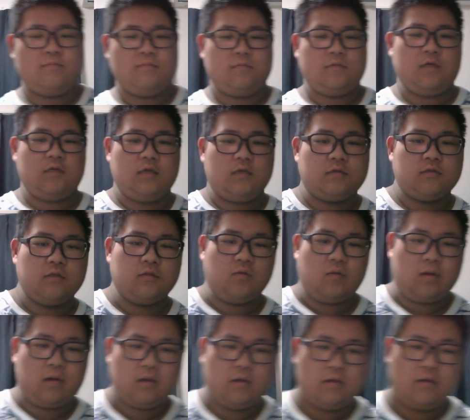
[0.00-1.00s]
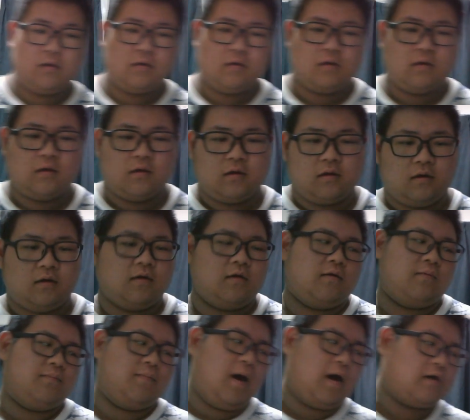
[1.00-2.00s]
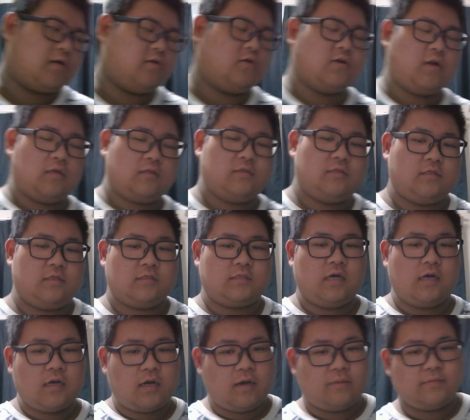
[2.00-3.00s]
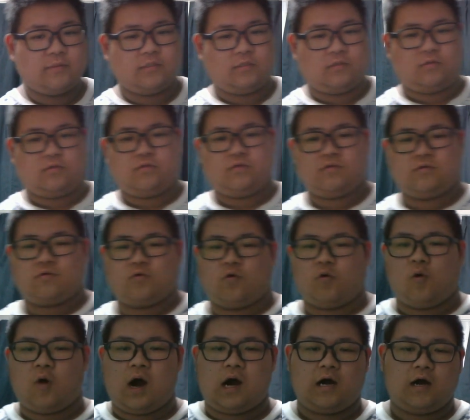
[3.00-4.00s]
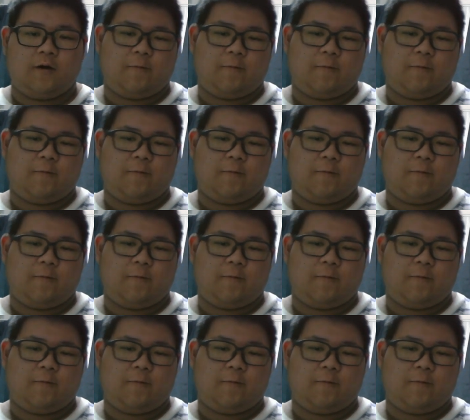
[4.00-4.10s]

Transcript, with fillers: 何やってんだ俺。真っ暗って言って3回見せる。怖